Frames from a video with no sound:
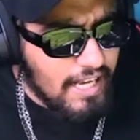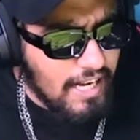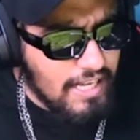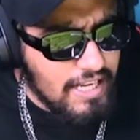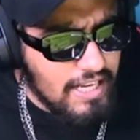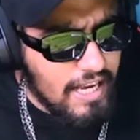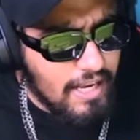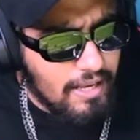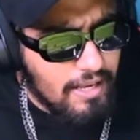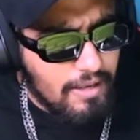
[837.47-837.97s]
करा
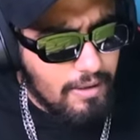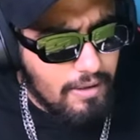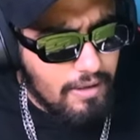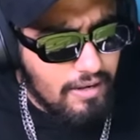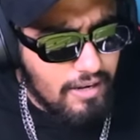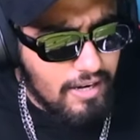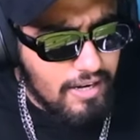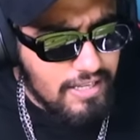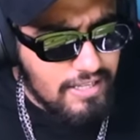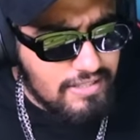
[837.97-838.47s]
जाए
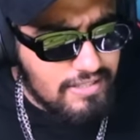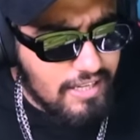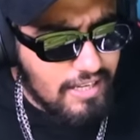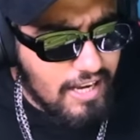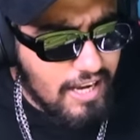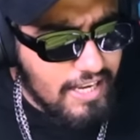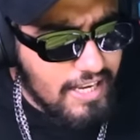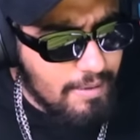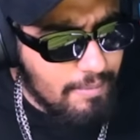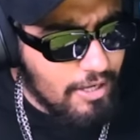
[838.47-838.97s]
रनिंग
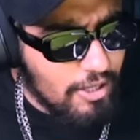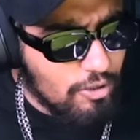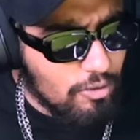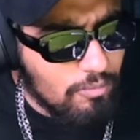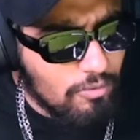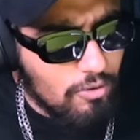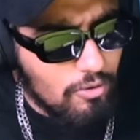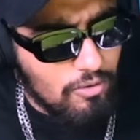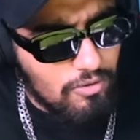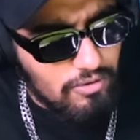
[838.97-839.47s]
सिखाई है मैंने
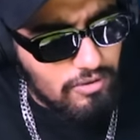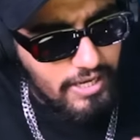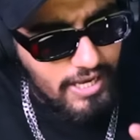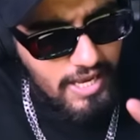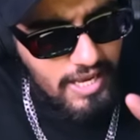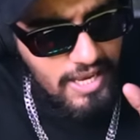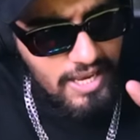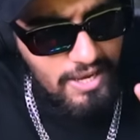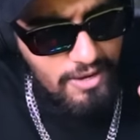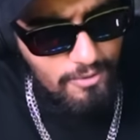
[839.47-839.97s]
तुमको
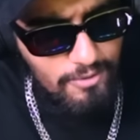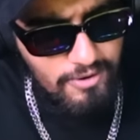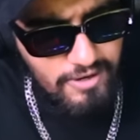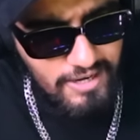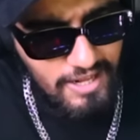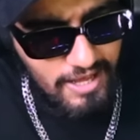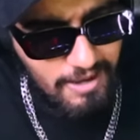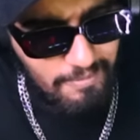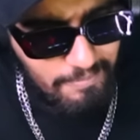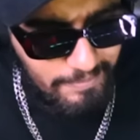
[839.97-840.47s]
ये हुई
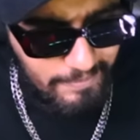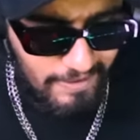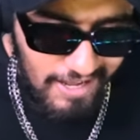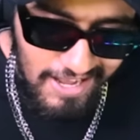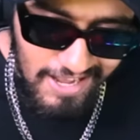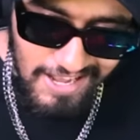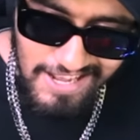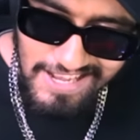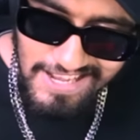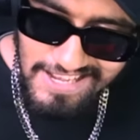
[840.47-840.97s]
ना
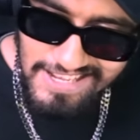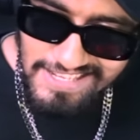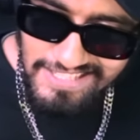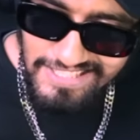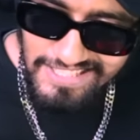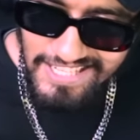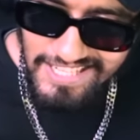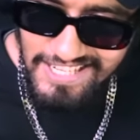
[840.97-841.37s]
बात